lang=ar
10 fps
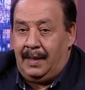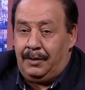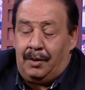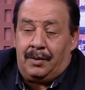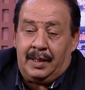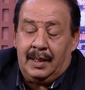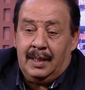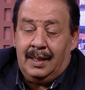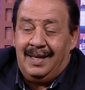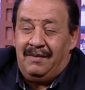دونك
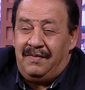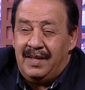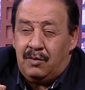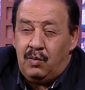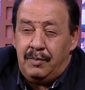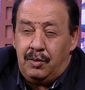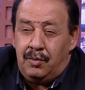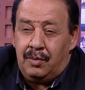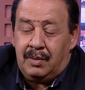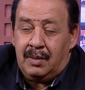28
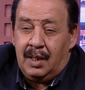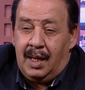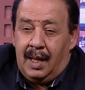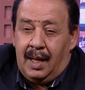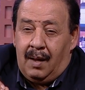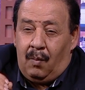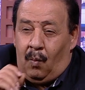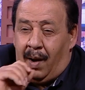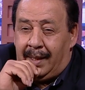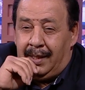مينوت
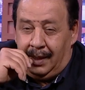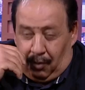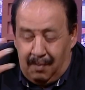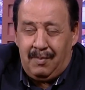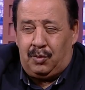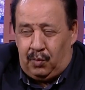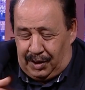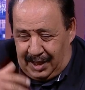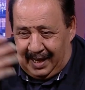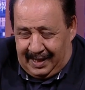وقت اللي قمت
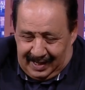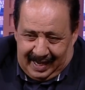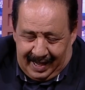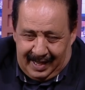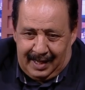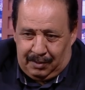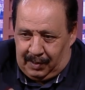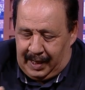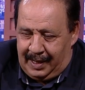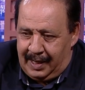ورجعت للحياه
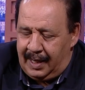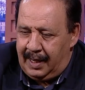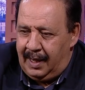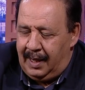وكذا